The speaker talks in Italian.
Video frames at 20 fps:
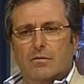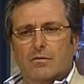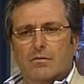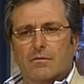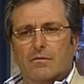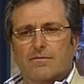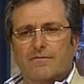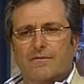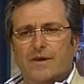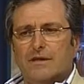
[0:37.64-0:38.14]

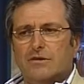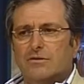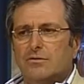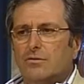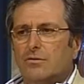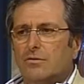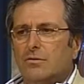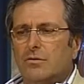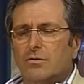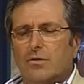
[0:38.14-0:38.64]

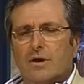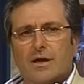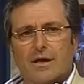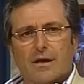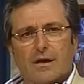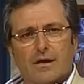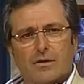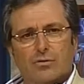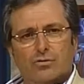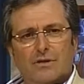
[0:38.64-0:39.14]
fatto
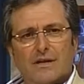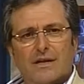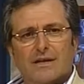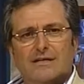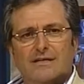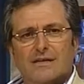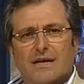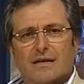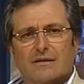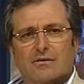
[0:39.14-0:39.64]
e
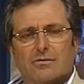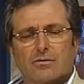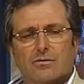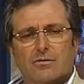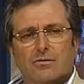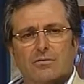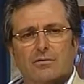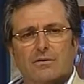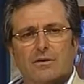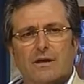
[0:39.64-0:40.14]

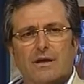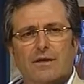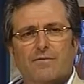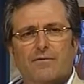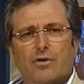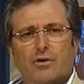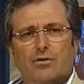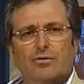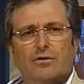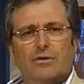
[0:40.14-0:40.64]
utilizzato dei
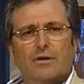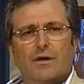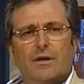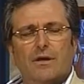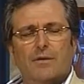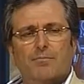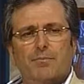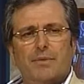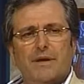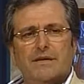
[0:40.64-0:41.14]

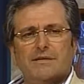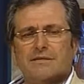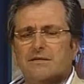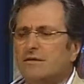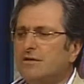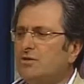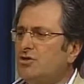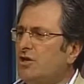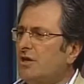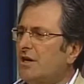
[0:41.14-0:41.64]
fondi PIS
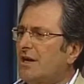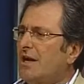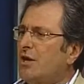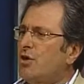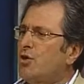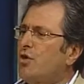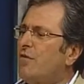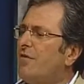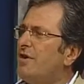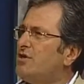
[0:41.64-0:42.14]
circa
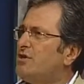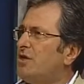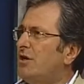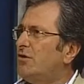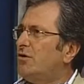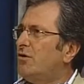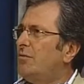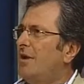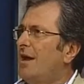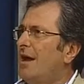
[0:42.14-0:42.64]

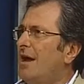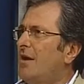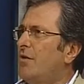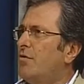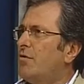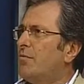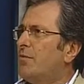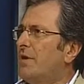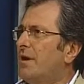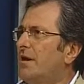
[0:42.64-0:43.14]
900.000
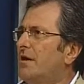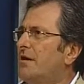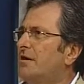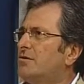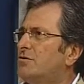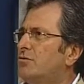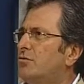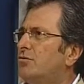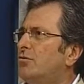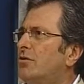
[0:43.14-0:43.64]
euro per
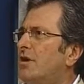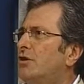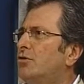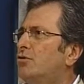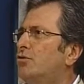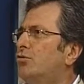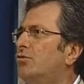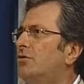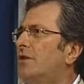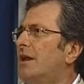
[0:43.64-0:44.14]
ristrutturare
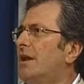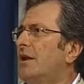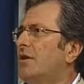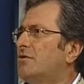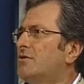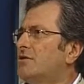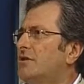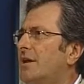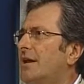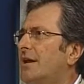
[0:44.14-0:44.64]
tutte le
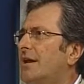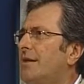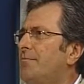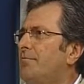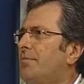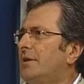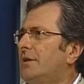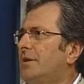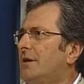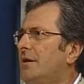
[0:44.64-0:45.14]
nostre
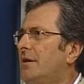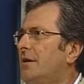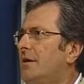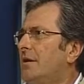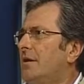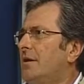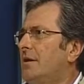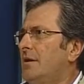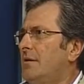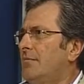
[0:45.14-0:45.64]
cripte
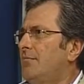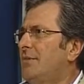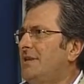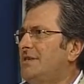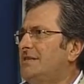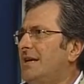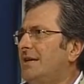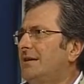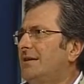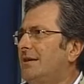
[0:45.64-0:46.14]

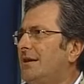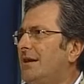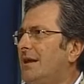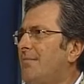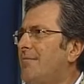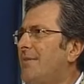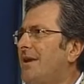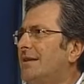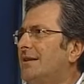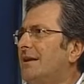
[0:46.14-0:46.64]
bizantine e
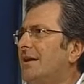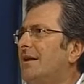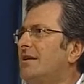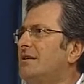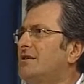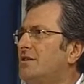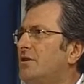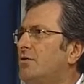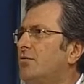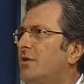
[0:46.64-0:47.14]
metterle in
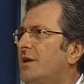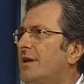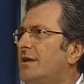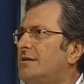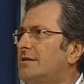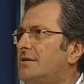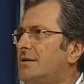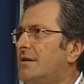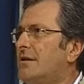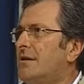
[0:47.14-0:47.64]

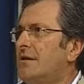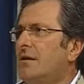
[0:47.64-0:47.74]
sicurezza